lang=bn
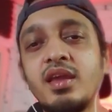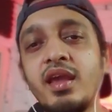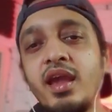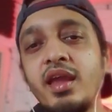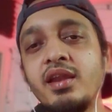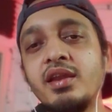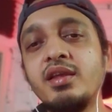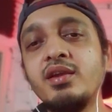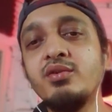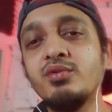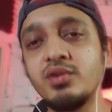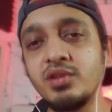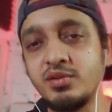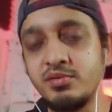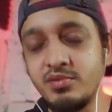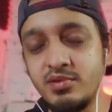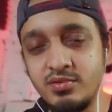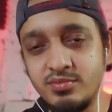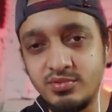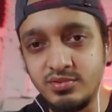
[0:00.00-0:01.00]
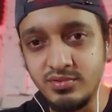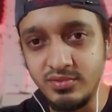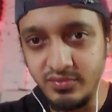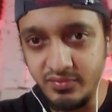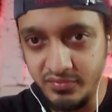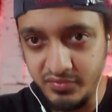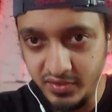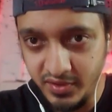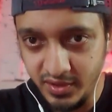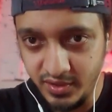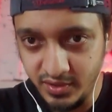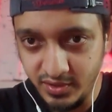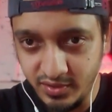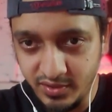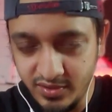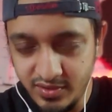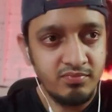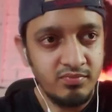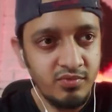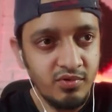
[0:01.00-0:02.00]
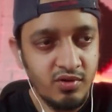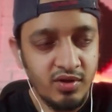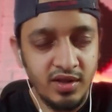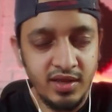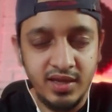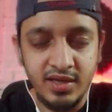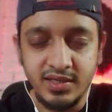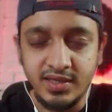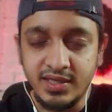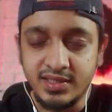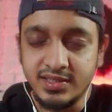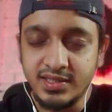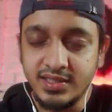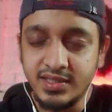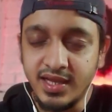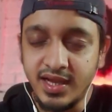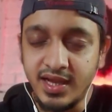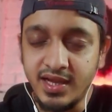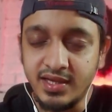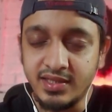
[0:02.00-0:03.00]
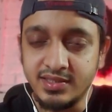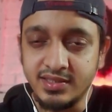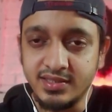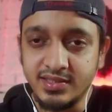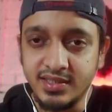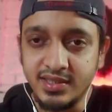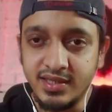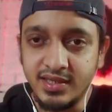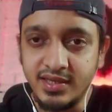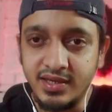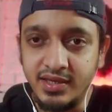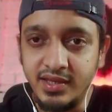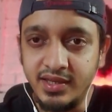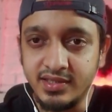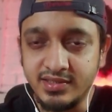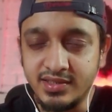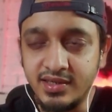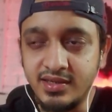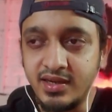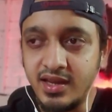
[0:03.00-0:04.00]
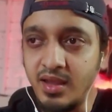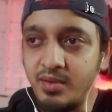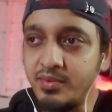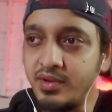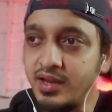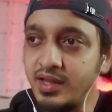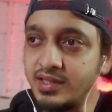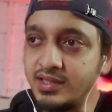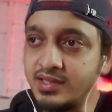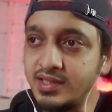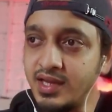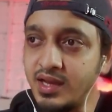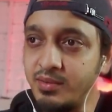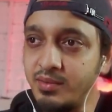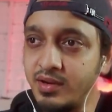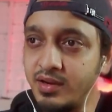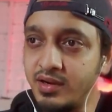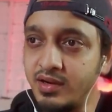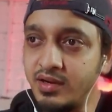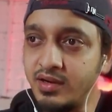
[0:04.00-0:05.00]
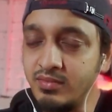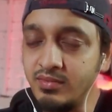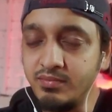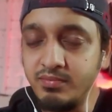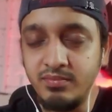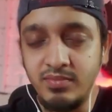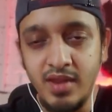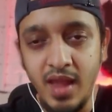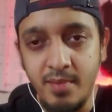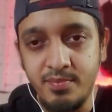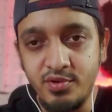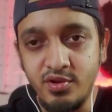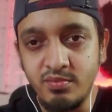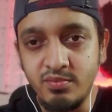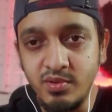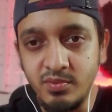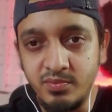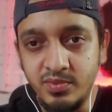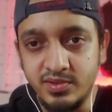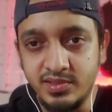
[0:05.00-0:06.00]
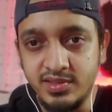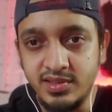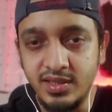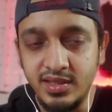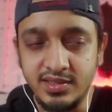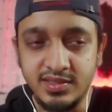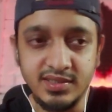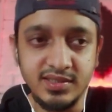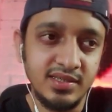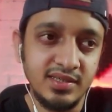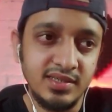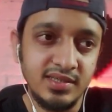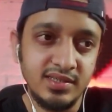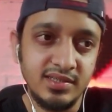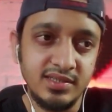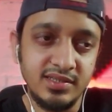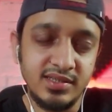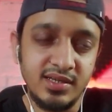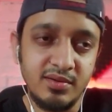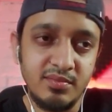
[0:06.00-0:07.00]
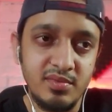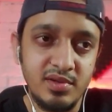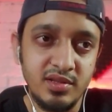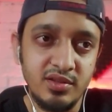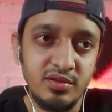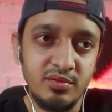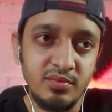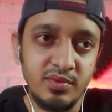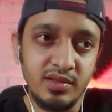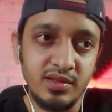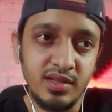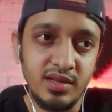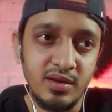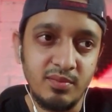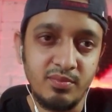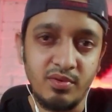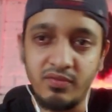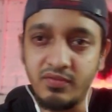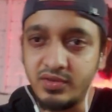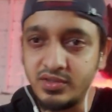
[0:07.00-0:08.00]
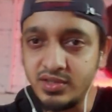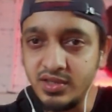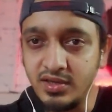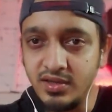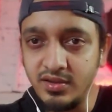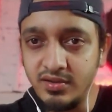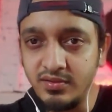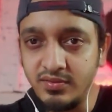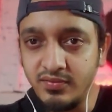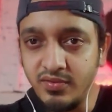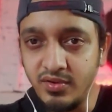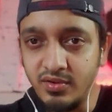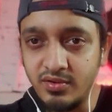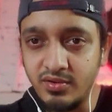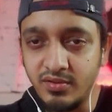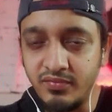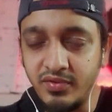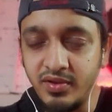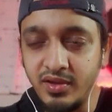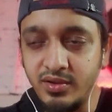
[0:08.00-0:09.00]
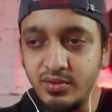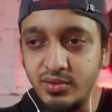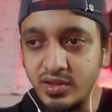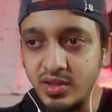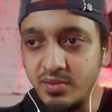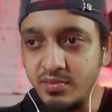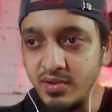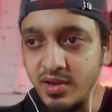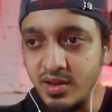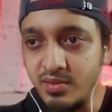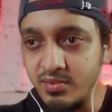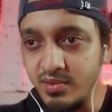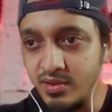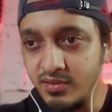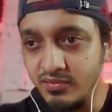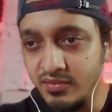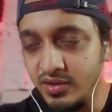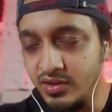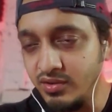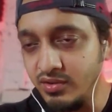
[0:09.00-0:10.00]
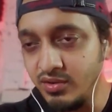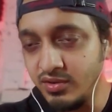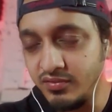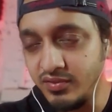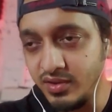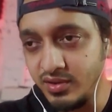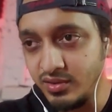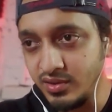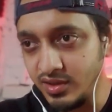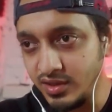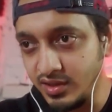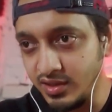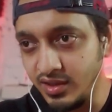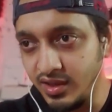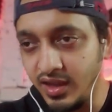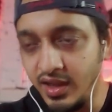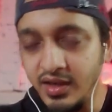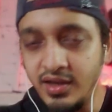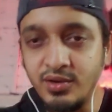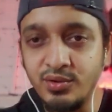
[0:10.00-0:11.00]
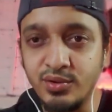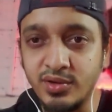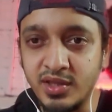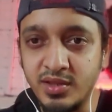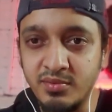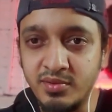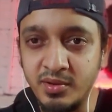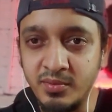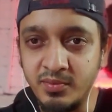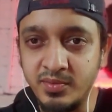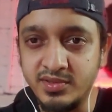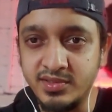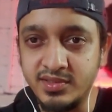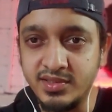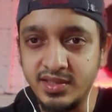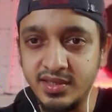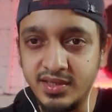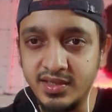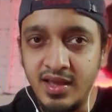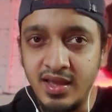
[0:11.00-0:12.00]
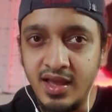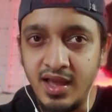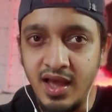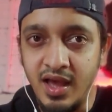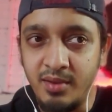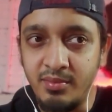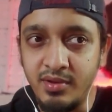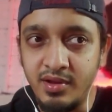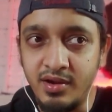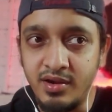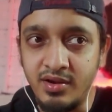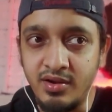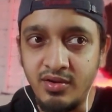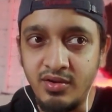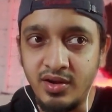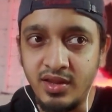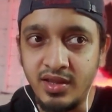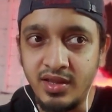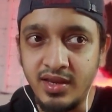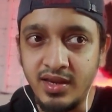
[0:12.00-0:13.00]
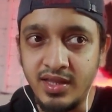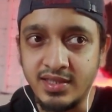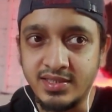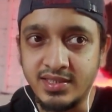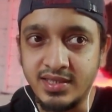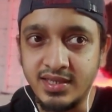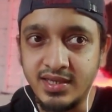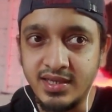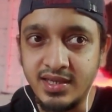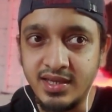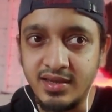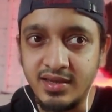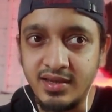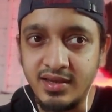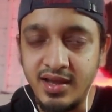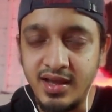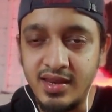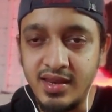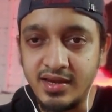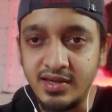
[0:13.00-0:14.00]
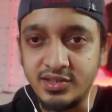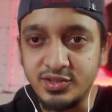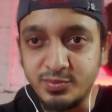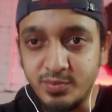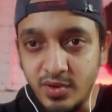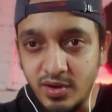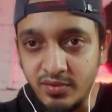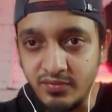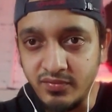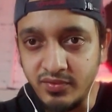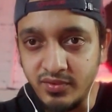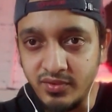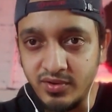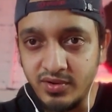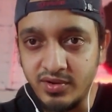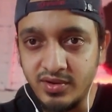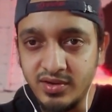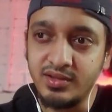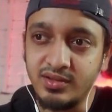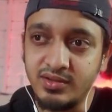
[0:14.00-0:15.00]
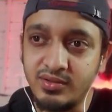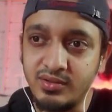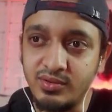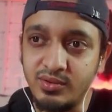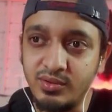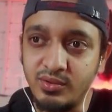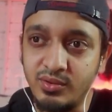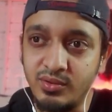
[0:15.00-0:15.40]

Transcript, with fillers: এডিটিং করতে পারবো ভিডিও অনেকের কাছে দেখা গেছে যে ডিএসএলআর ক্যামেরা আছে আবার ল্যাপটপ বা পিসি আছে যেটার মাধ্যমে তারা প্রফেশনালি ফটোগ্রাফি করতে পারে বা ভিডিওগ্রাফি করে এডিট করতে পারে পিসিতে আবার অনেকের আছে খালি একটা স্মার্টফোন তো